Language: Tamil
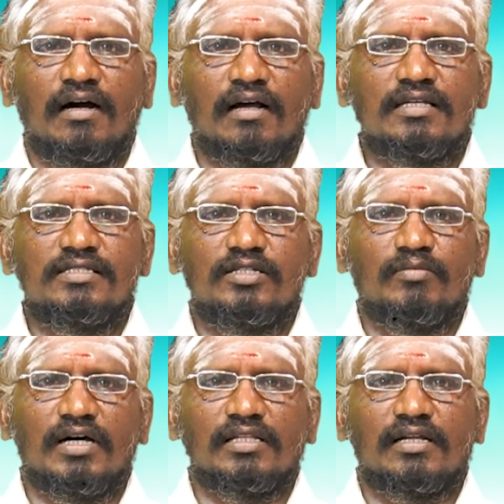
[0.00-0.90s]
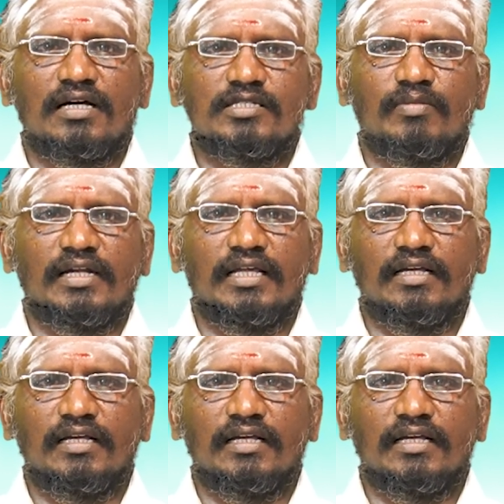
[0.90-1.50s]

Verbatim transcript: ஆகஸ்ட் மாத ராசி பலனை